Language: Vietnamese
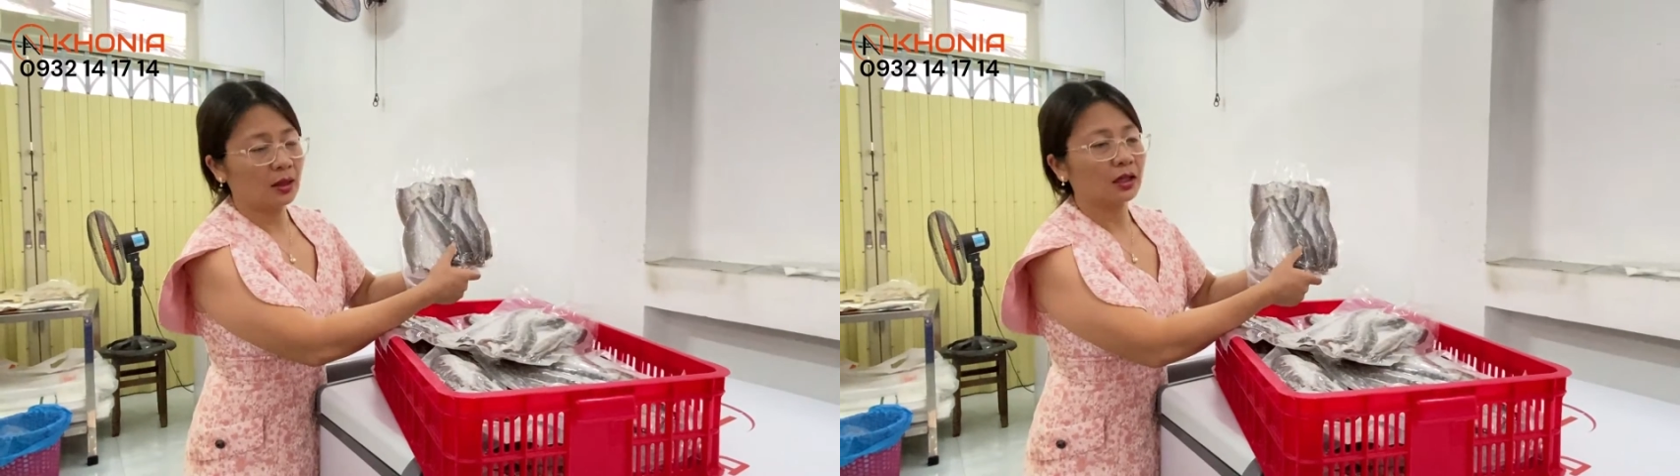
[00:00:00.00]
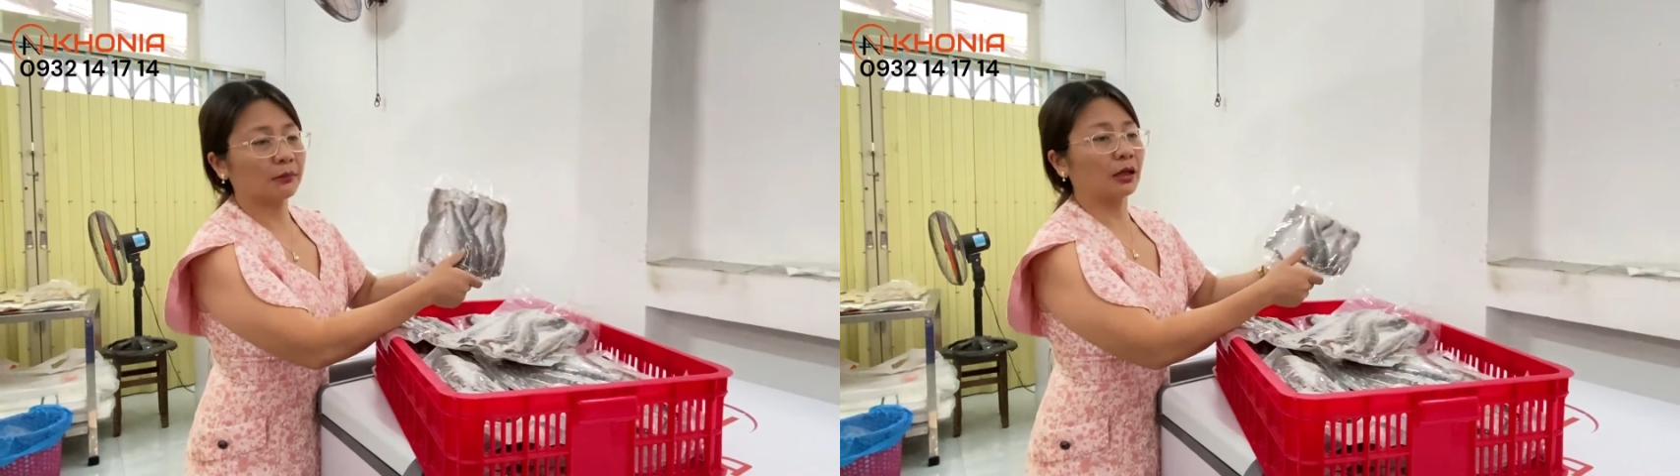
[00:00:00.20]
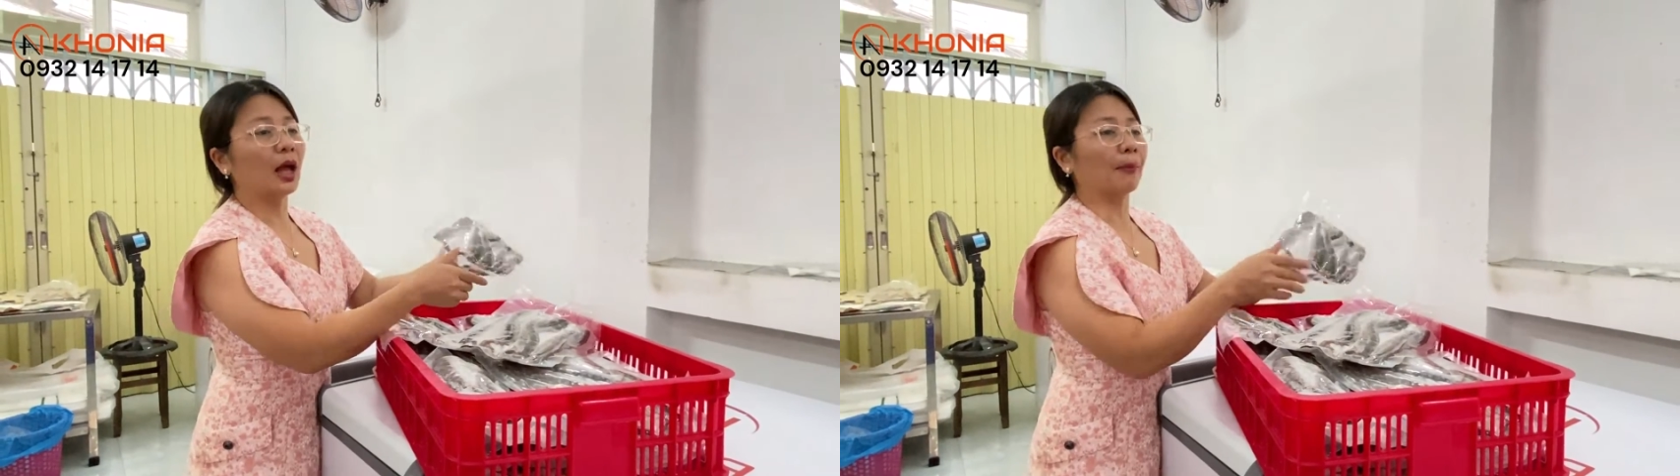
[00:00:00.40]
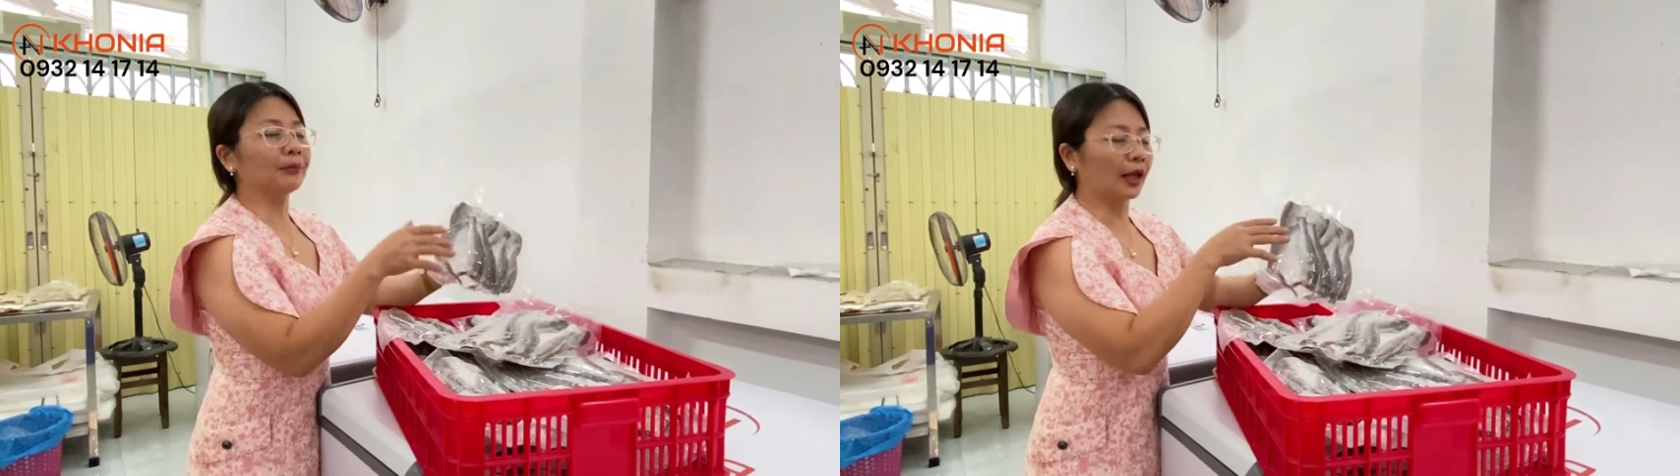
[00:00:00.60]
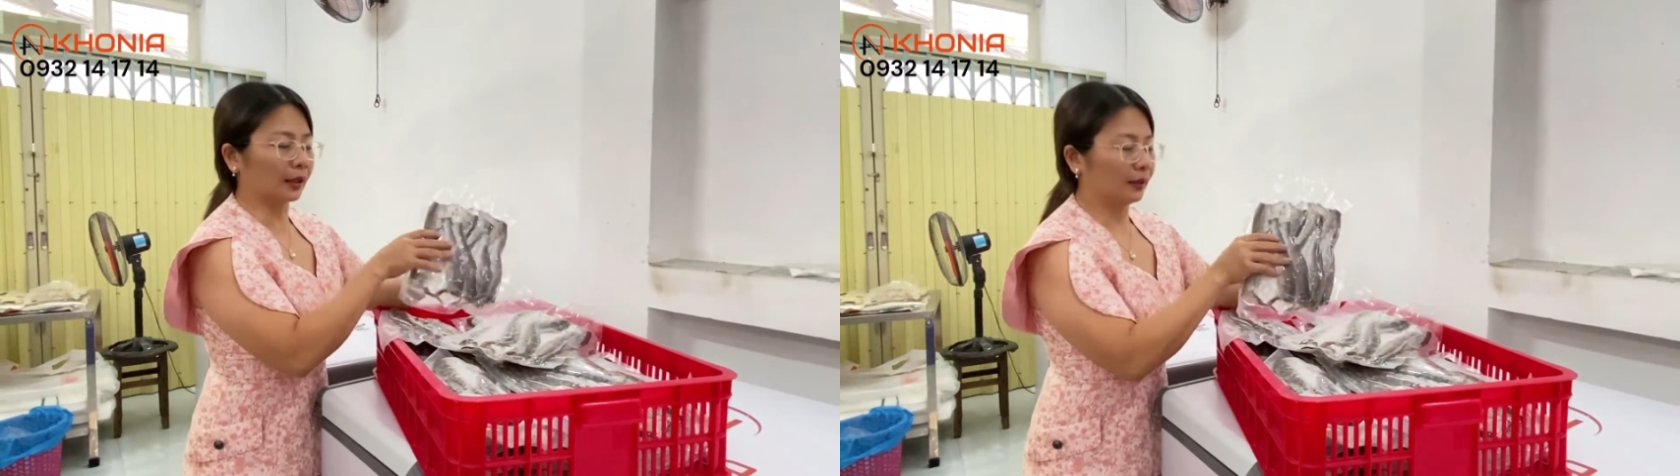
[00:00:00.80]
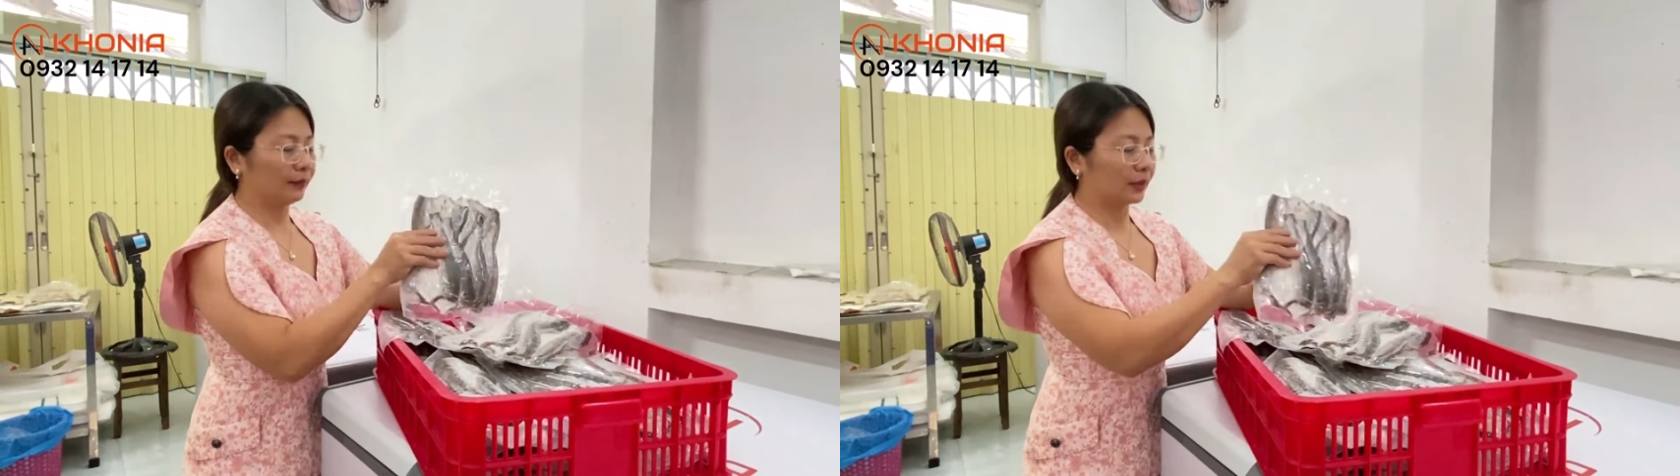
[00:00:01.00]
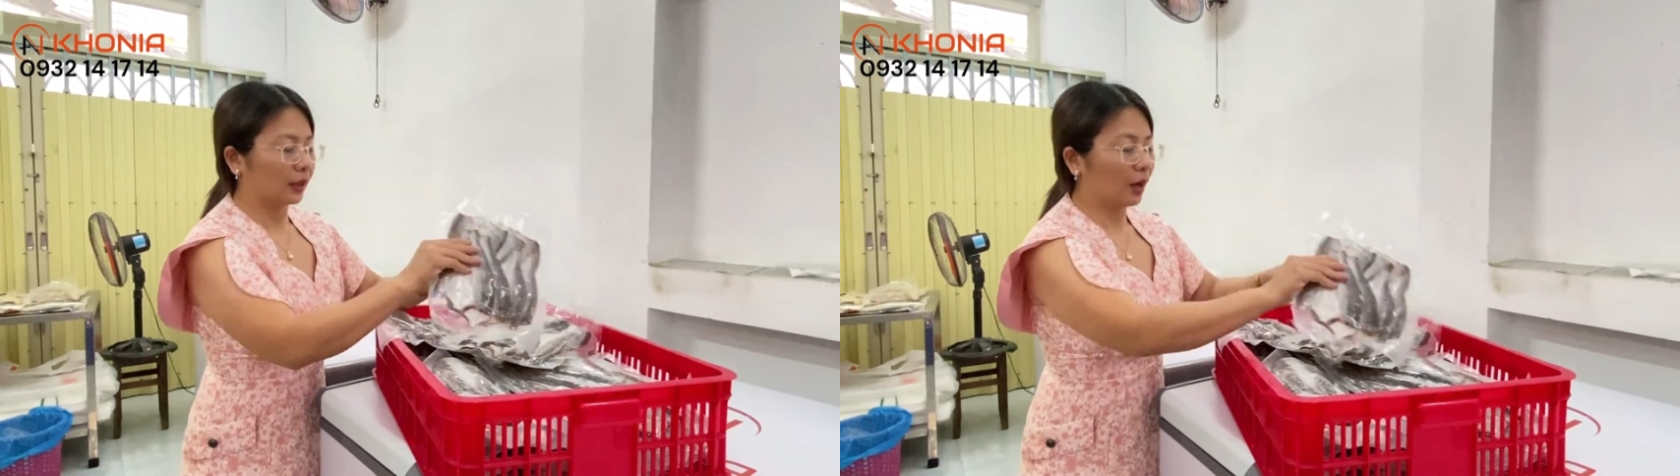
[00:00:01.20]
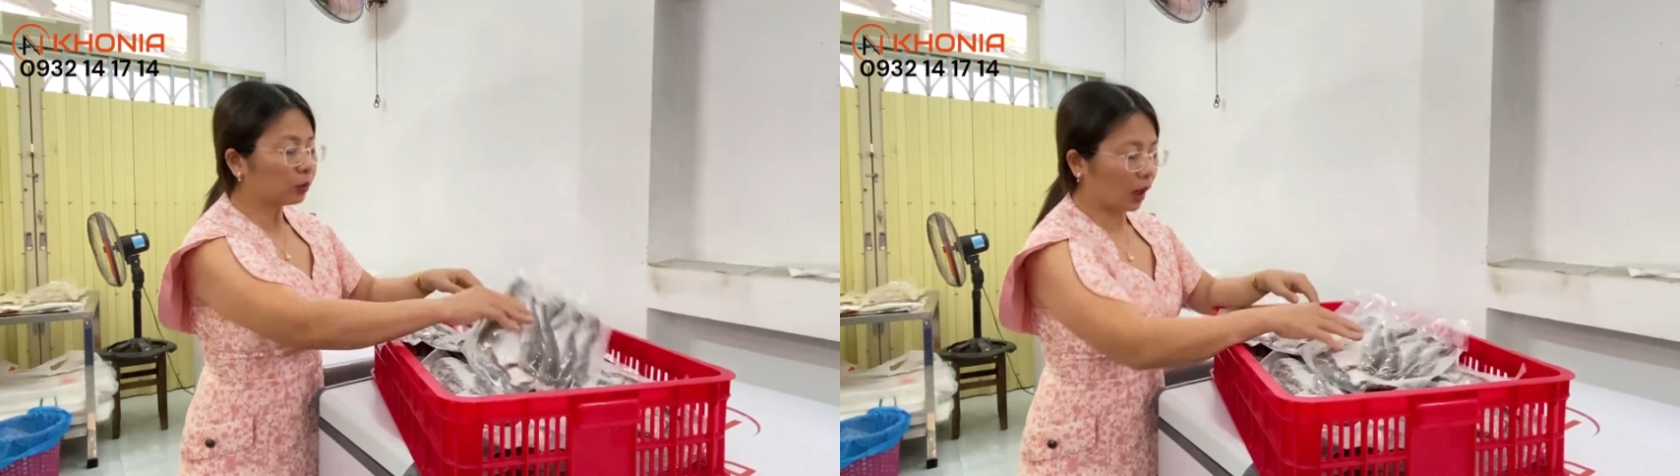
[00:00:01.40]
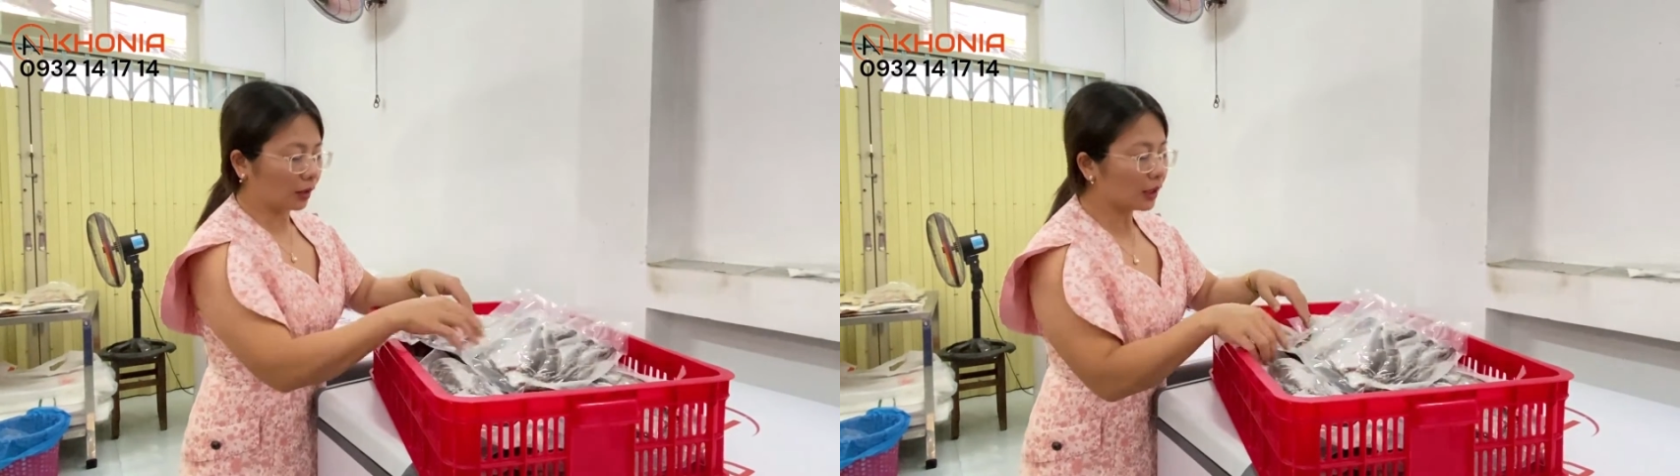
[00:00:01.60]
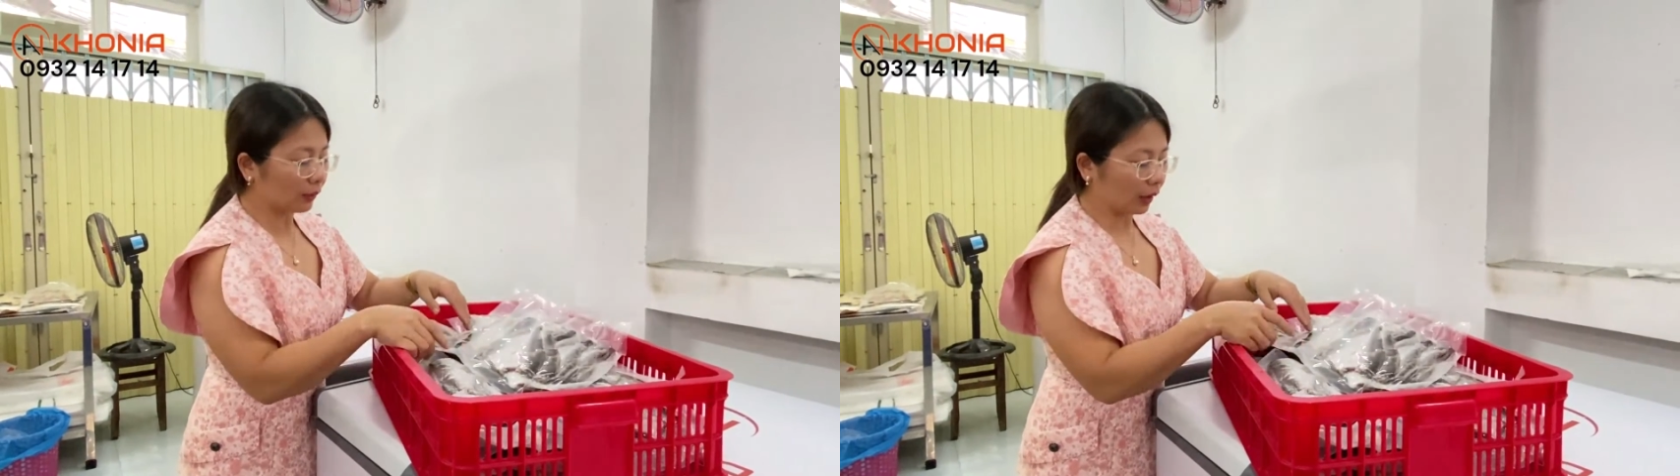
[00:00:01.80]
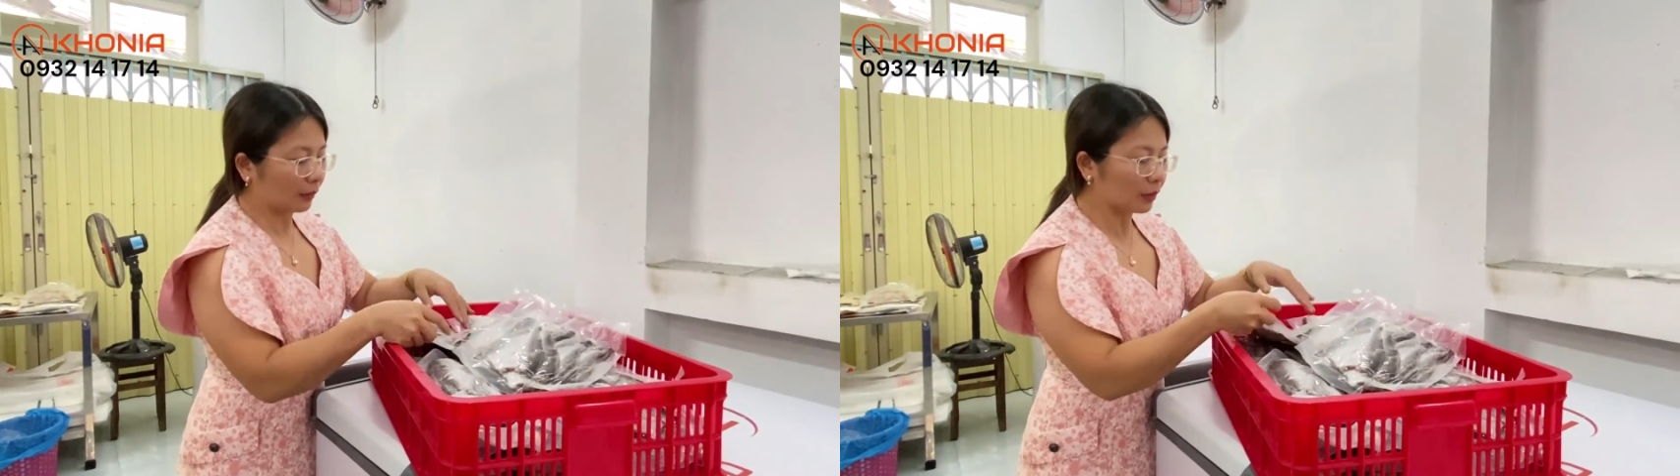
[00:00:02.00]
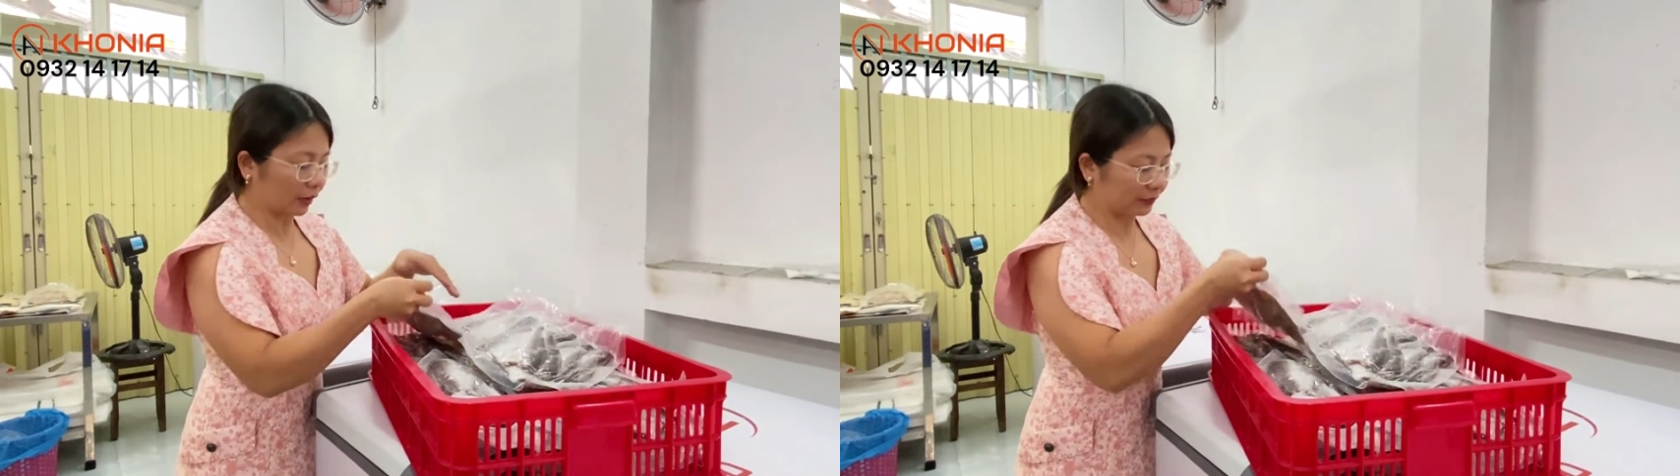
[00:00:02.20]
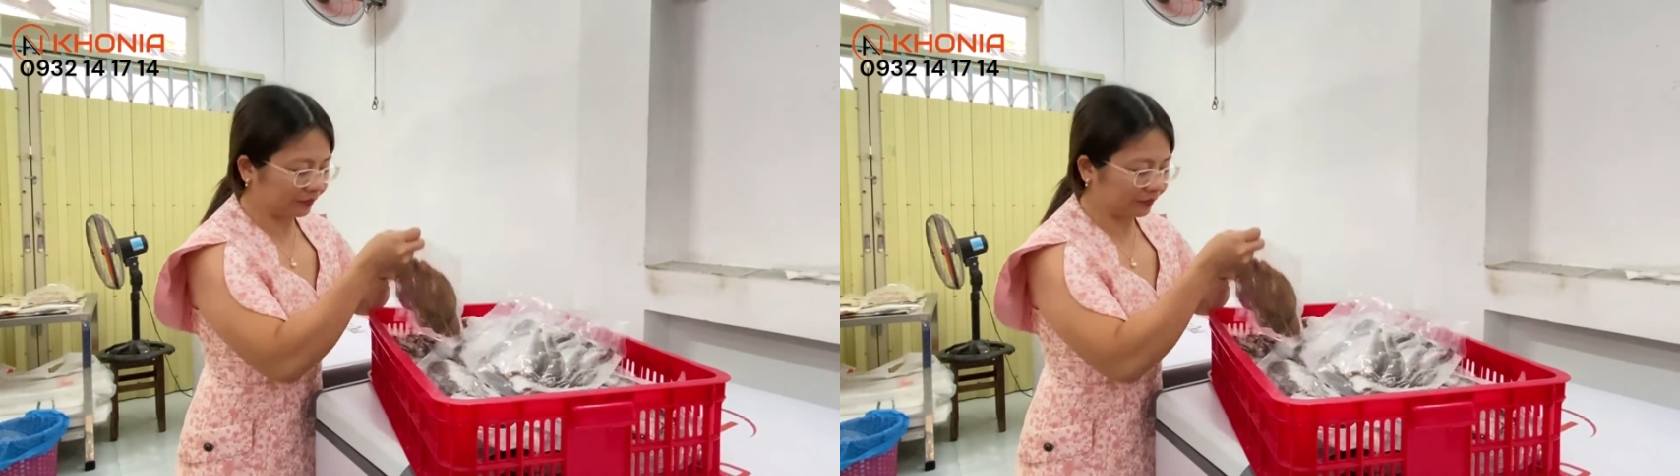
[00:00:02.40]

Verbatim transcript: nó bị thậm thịt út thử nhiều lần lắm rồi